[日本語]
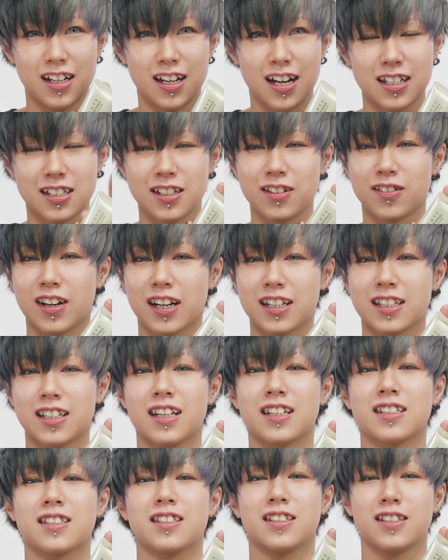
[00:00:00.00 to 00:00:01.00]
汗をかき
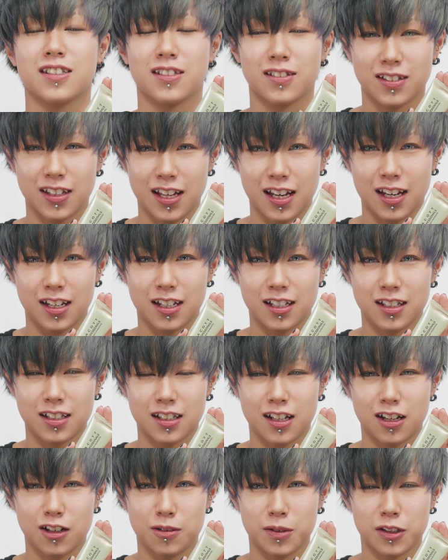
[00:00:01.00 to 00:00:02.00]
やすいので
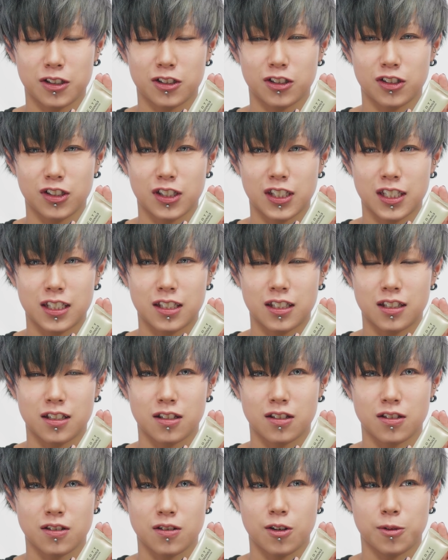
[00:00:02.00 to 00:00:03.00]
なるべく皮脂
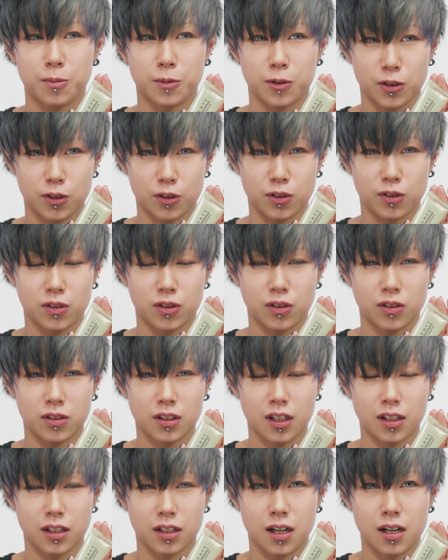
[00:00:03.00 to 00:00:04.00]
に強いもの
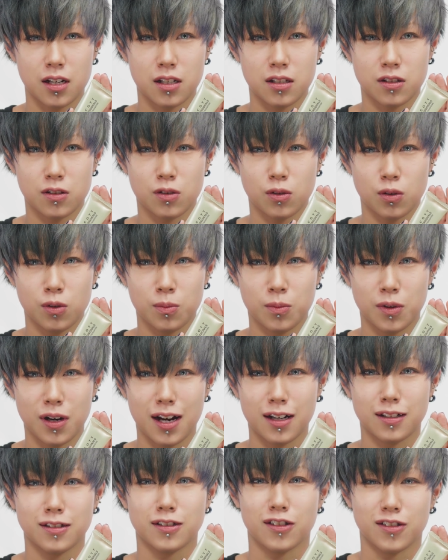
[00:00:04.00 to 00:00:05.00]
ただ乾燥
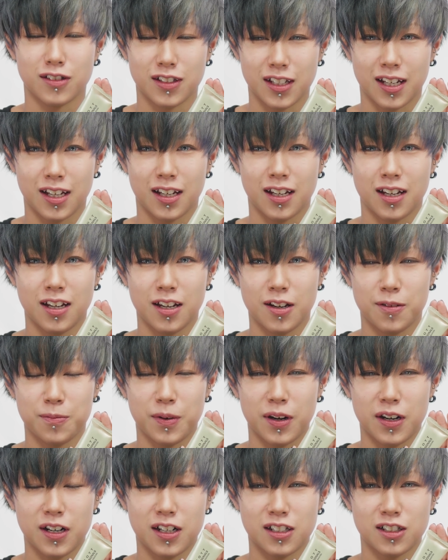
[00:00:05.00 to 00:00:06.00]
もあるので
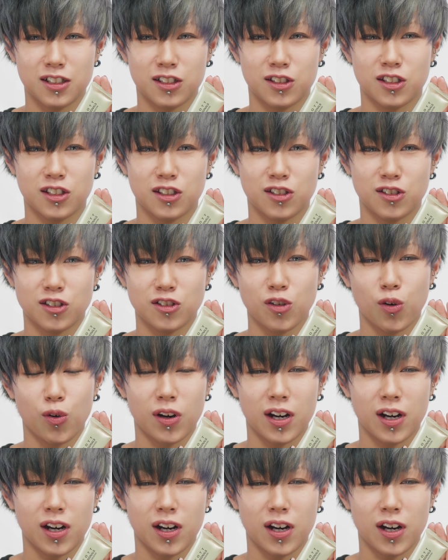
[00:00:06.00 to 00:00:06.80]
バランスを